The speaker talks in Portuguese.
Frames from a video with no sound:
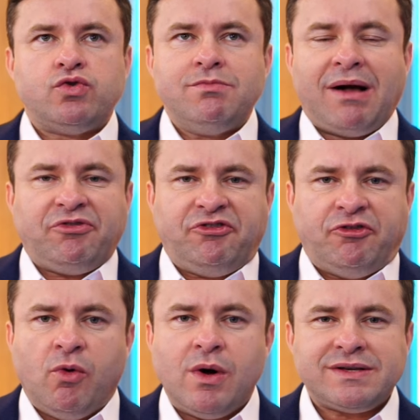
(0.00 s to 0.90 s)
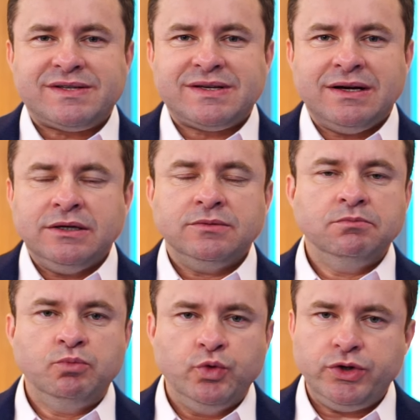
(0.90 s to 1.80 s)
com uma força
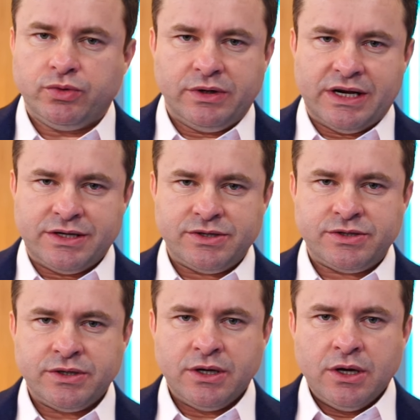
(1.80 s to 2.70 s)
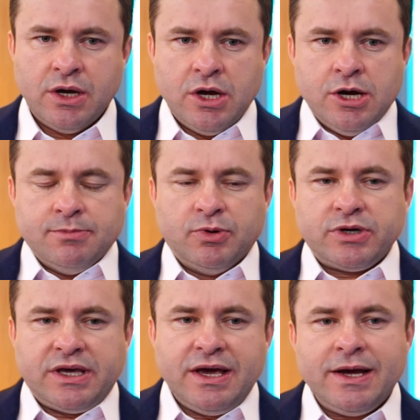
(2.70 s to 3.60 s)
muito grande.
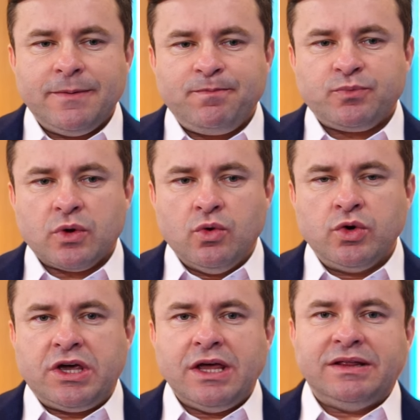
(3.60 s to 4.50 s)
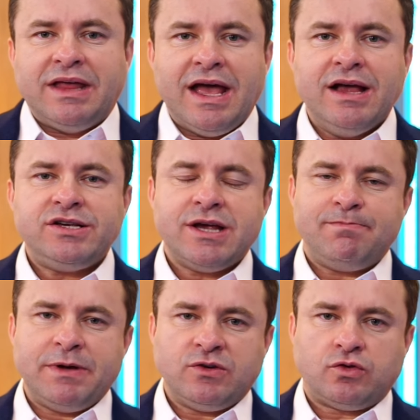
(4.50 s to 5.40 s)
Porque o que deixa a
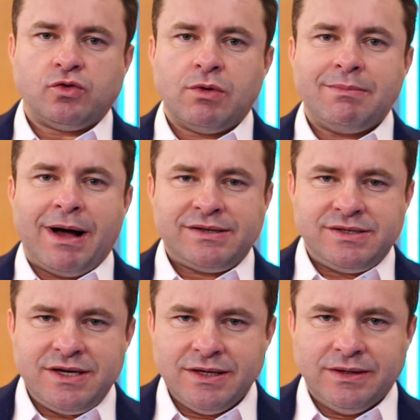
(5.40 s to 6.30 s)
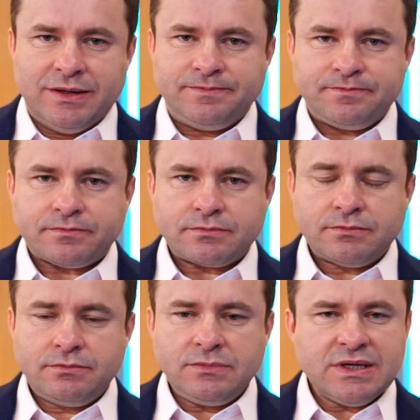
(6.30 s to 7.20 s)
pessoa abatida
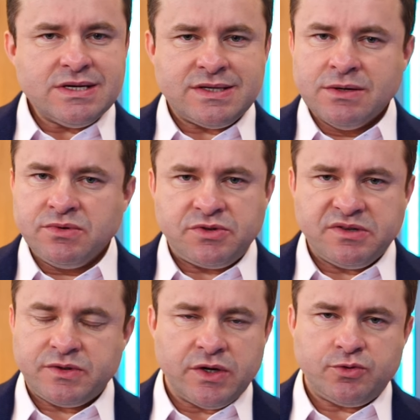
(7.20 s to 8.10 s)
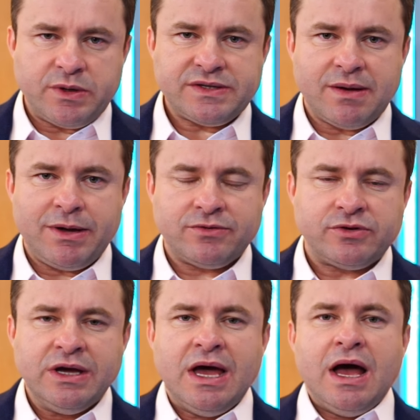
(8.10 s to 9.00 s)
são os seus
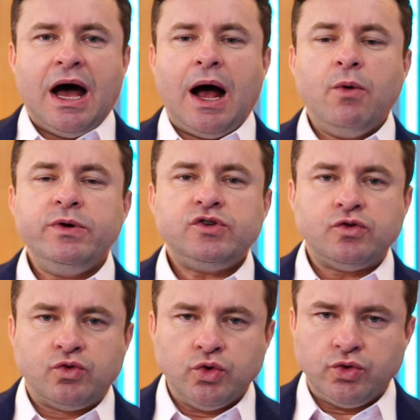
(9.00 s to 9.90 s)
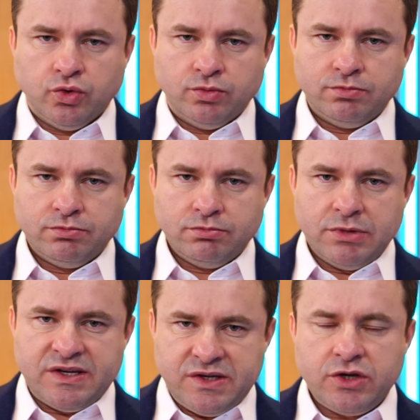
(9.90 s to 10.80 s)
pensamentos. Há um estudo
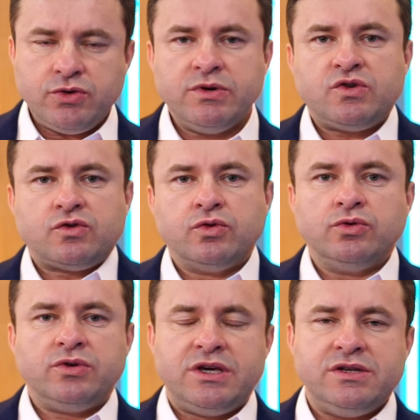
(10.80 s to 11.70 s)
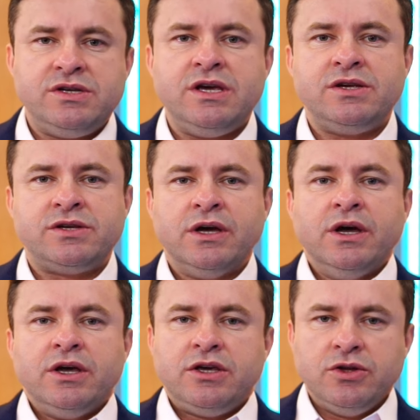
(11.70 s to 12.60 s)
Existe um estudo que diz
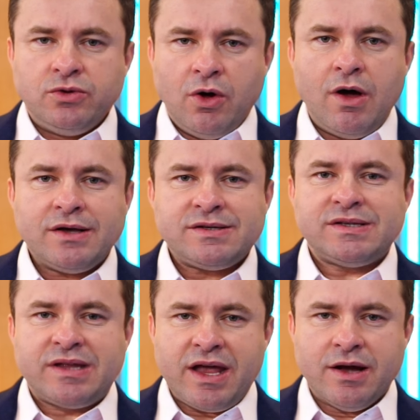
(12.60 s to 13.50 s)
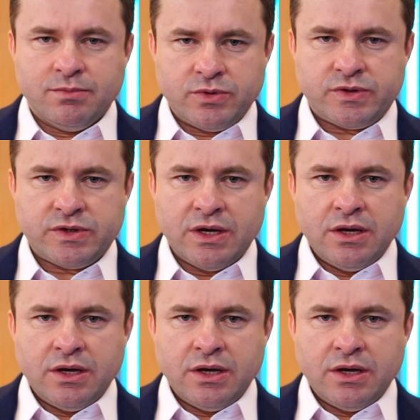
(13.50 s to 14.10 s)
que nós temos,